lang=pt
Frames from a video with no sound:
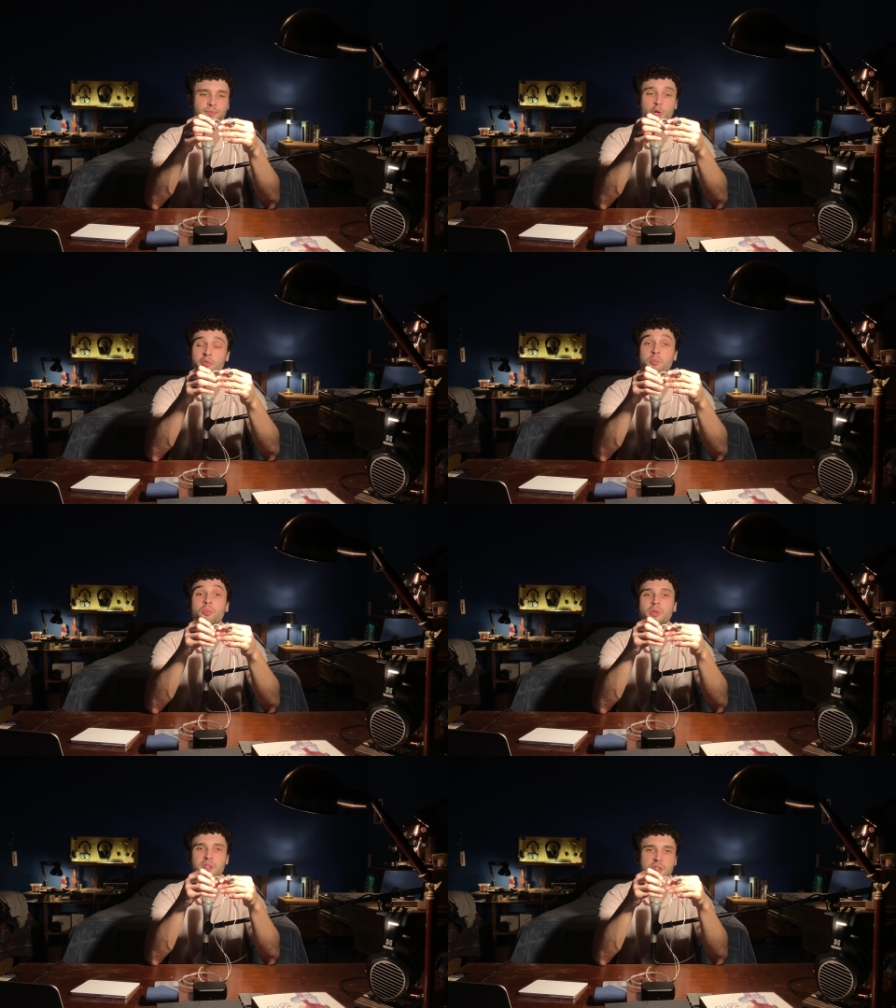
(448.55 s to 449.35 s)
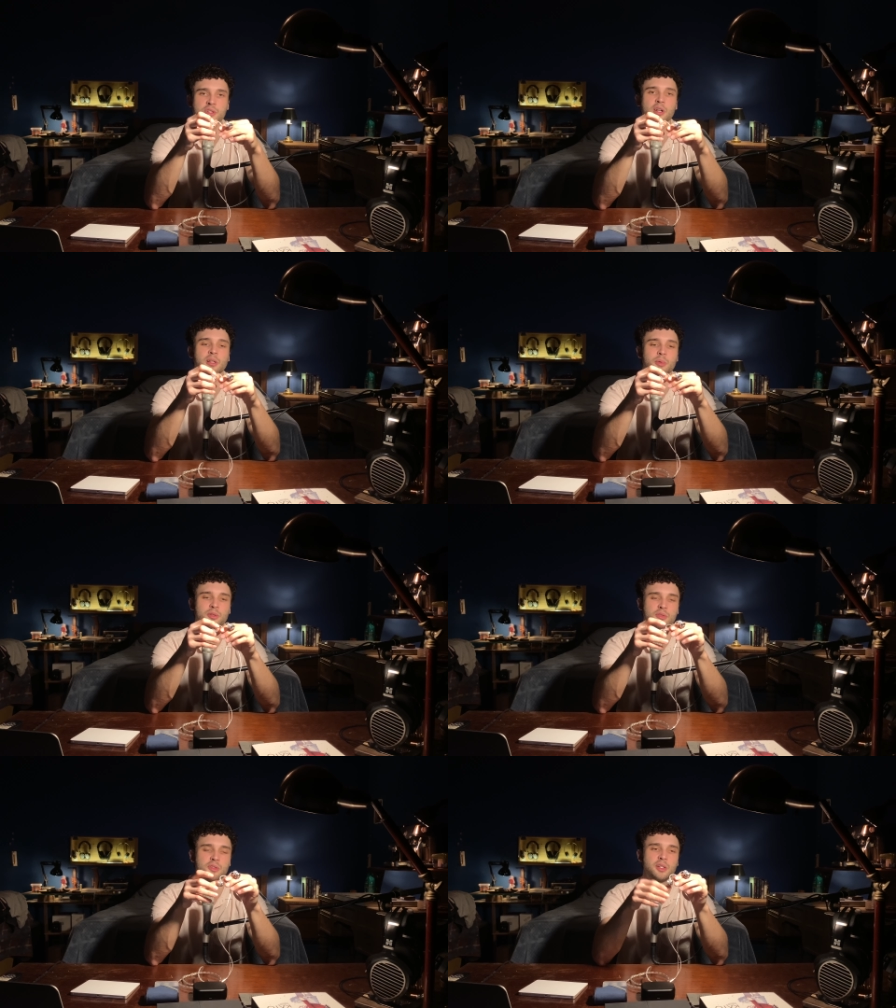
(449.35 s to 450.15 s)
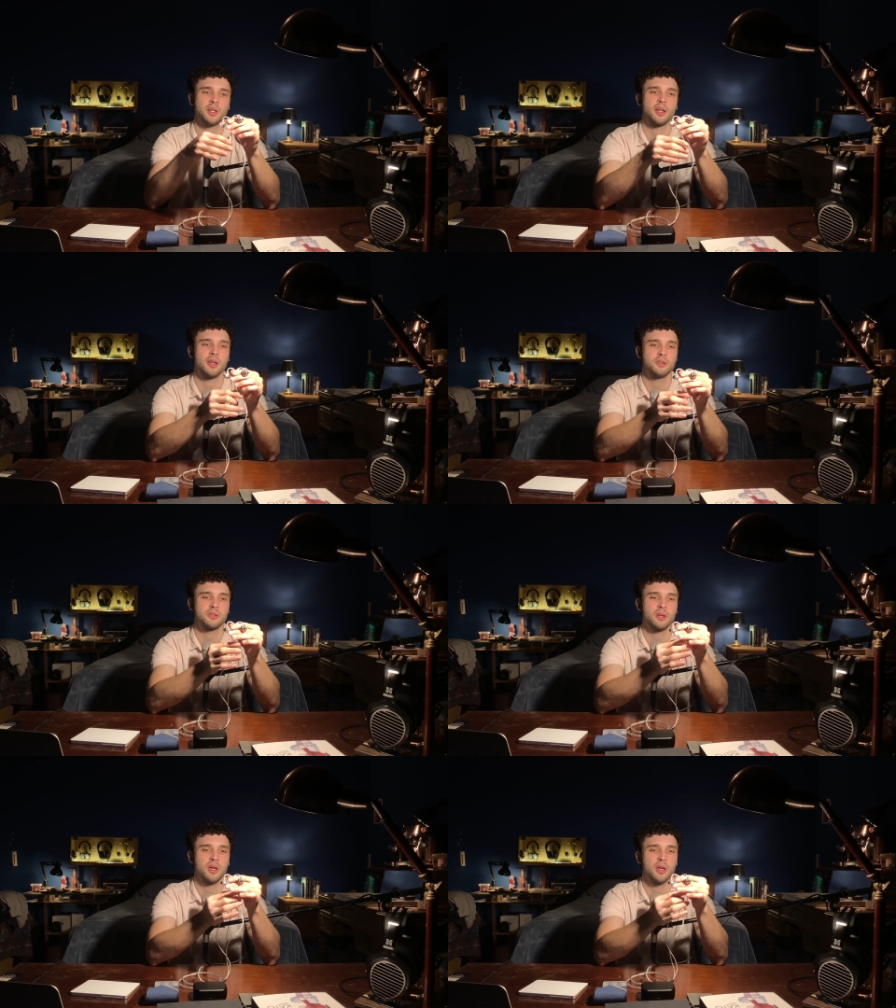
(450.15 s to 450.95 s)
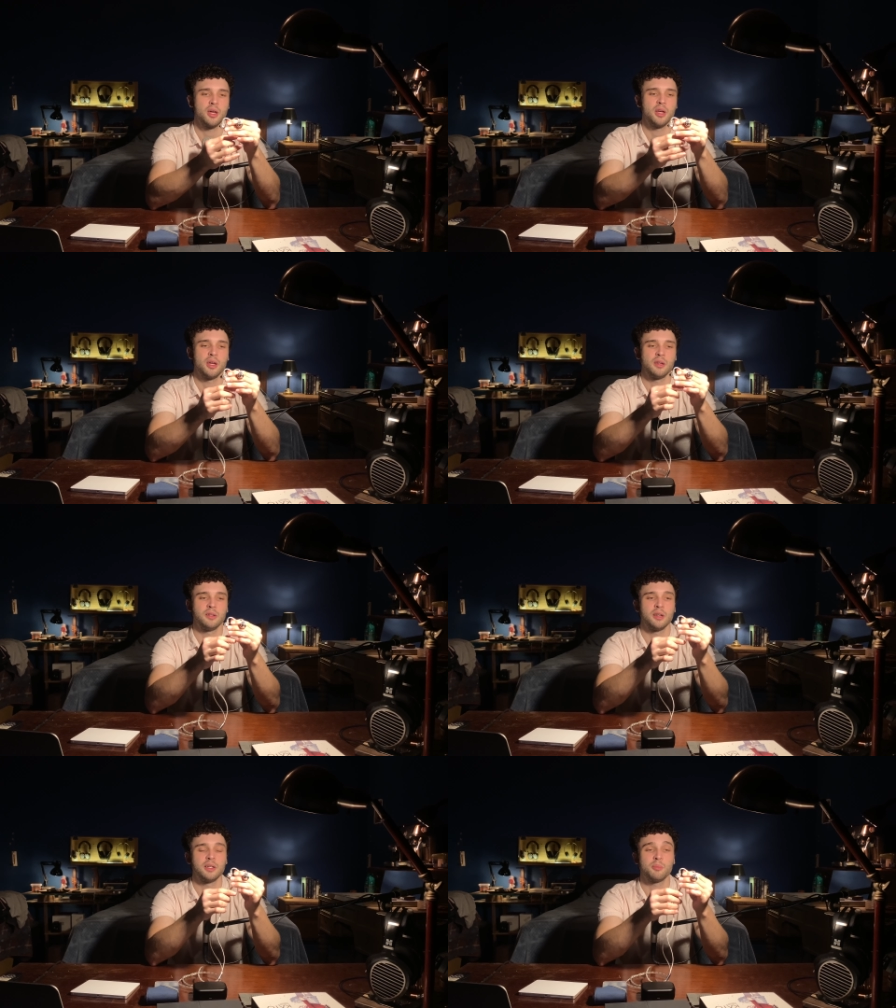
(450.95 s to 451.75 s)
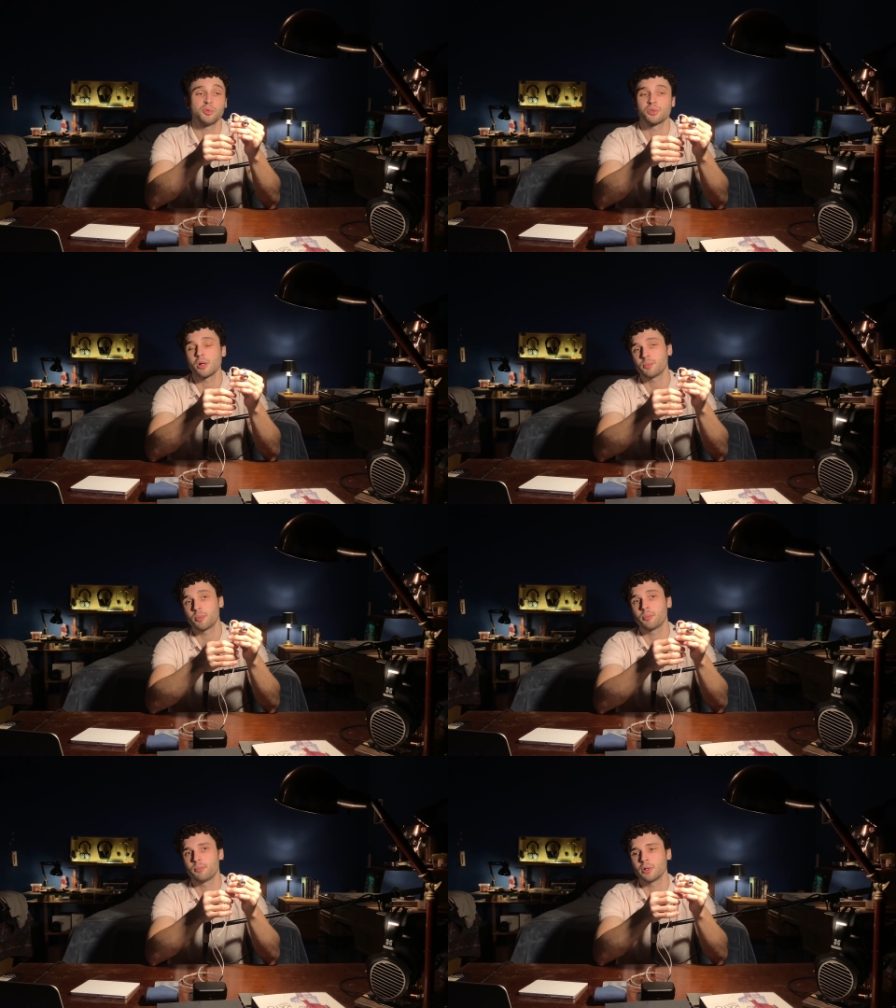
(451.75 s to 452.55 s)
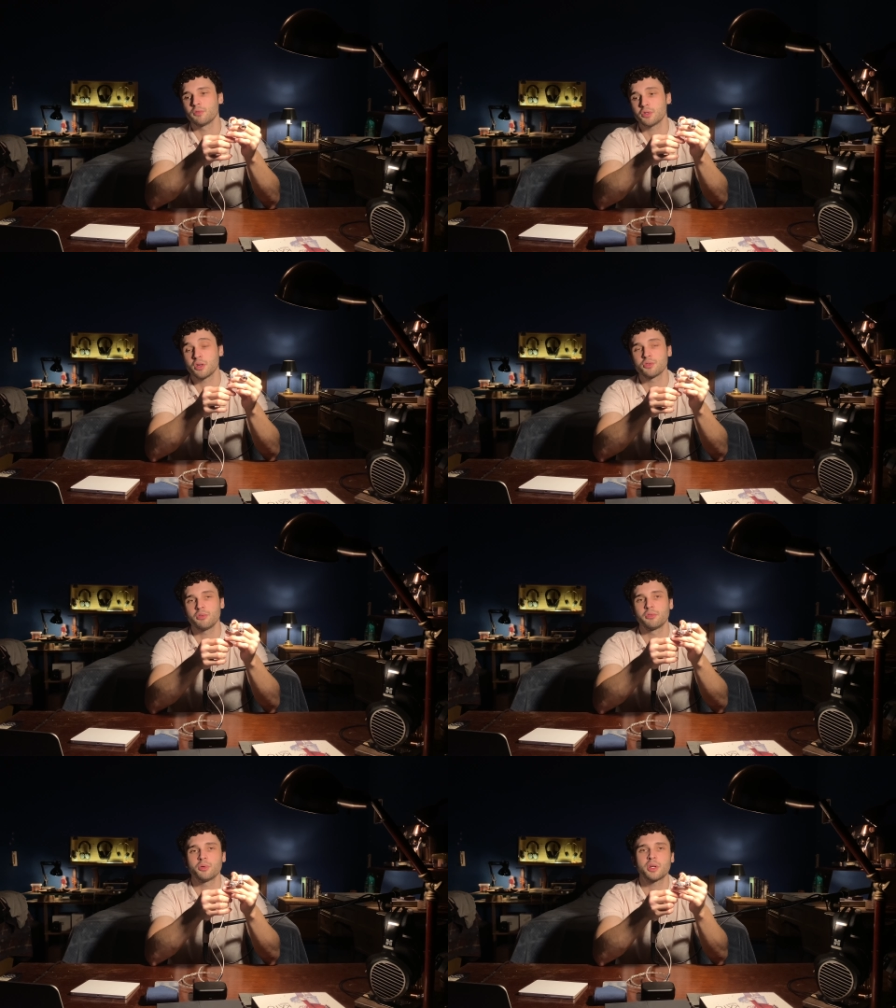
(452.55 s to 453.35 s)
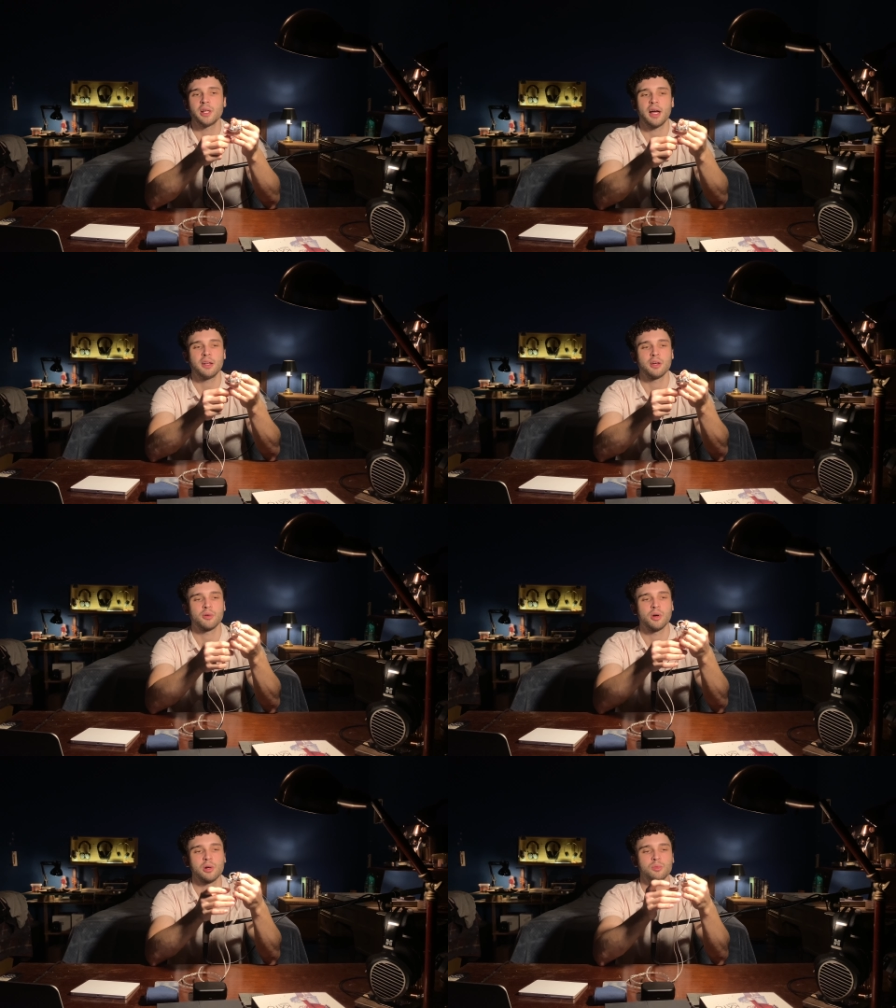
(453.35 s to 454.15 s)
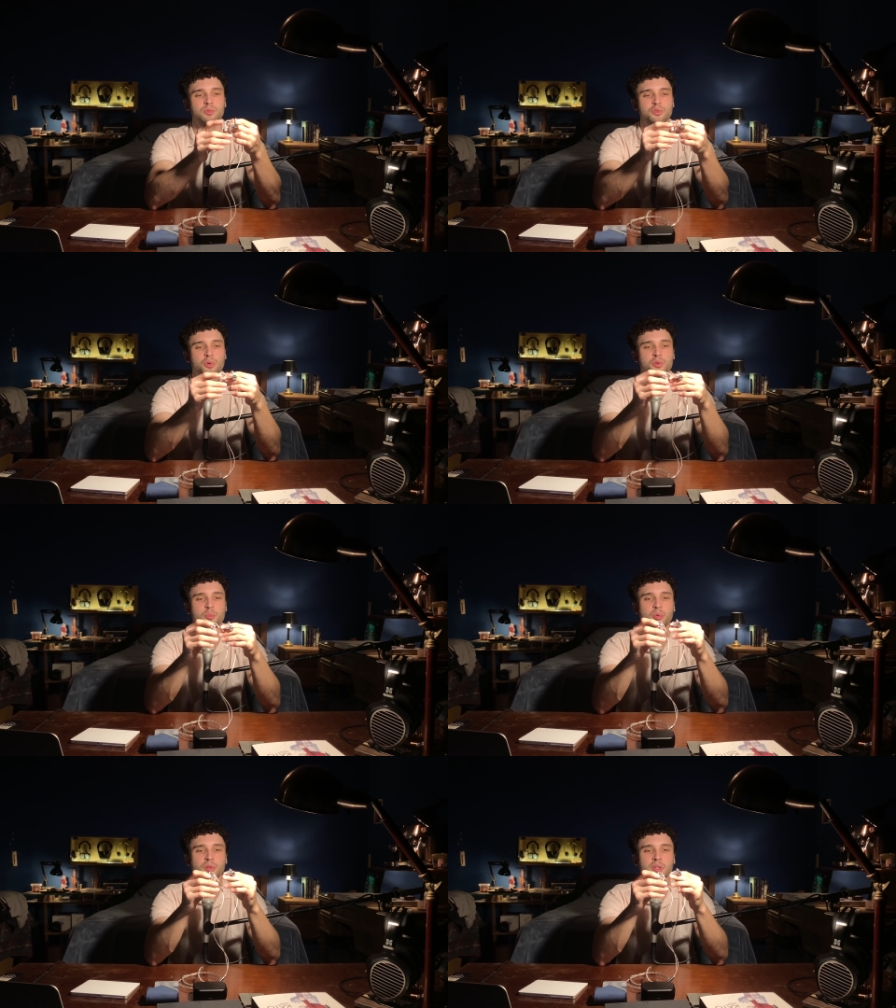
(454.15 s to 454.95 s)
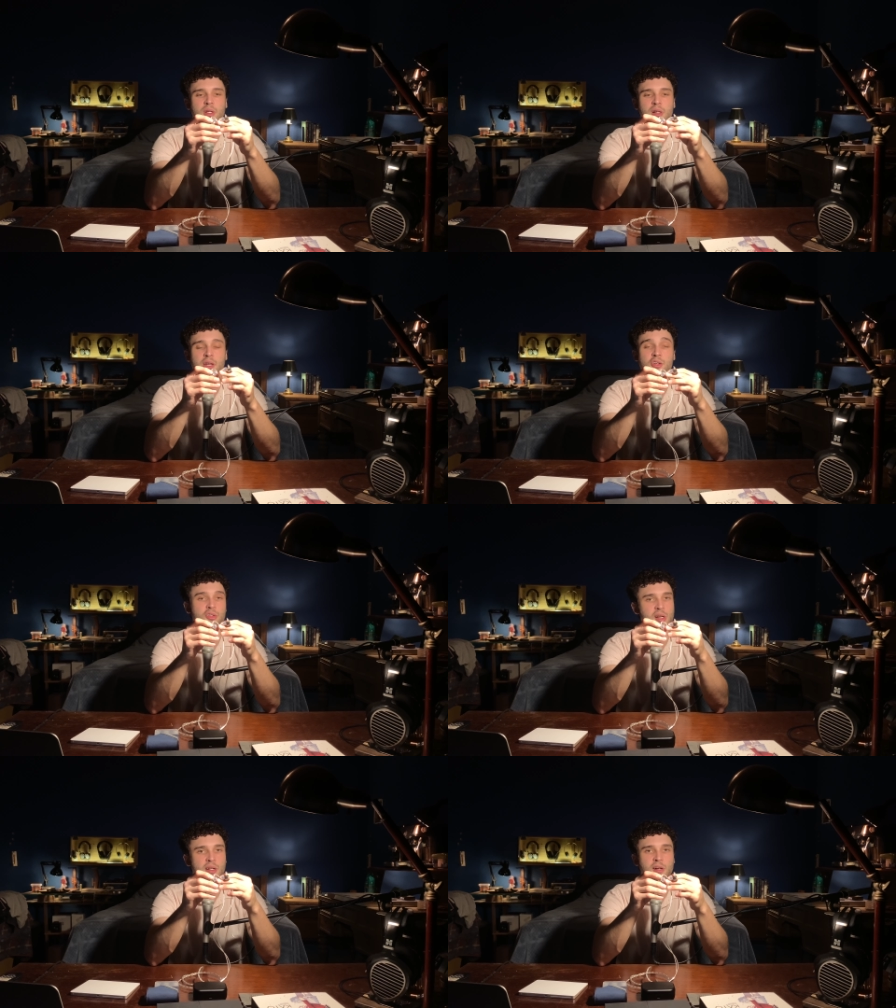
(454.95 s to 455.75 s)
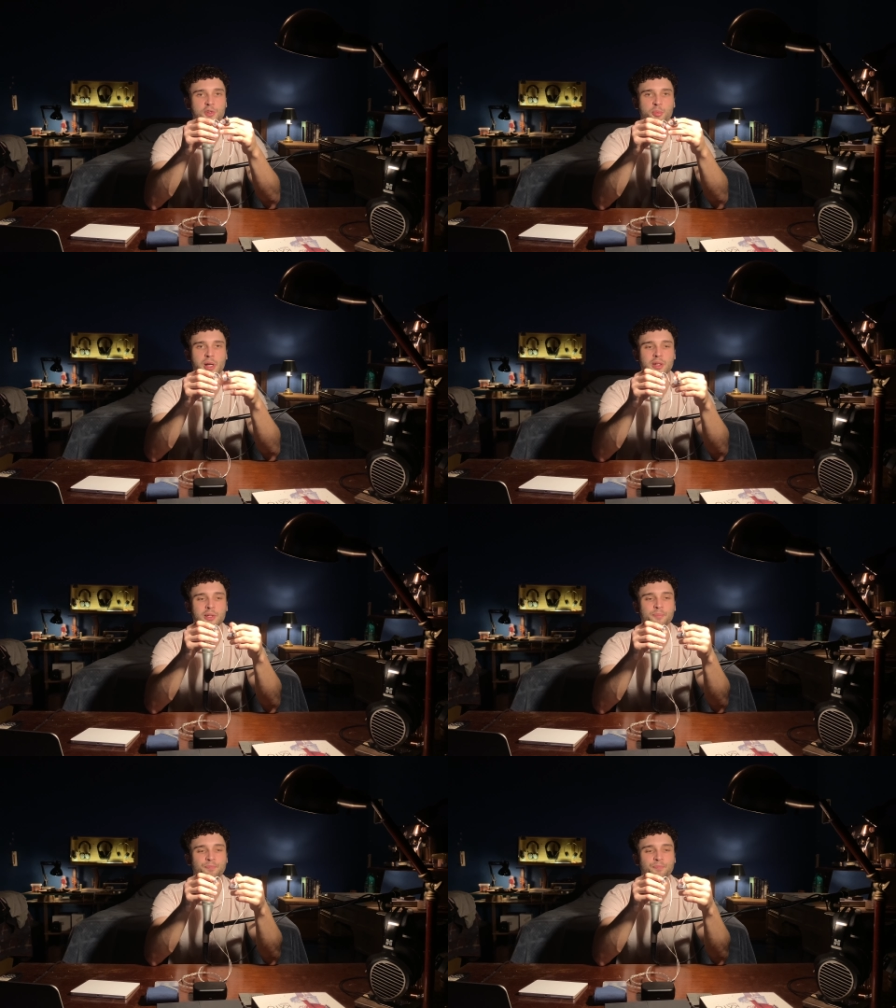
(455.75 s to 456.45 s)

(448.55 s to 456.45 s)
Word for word: Eu vi muita gente reclamando disso na internet. E aí a Mondrop, pelo visto, resolveu criar né, agora um jogo de ponteira extra grande para ele.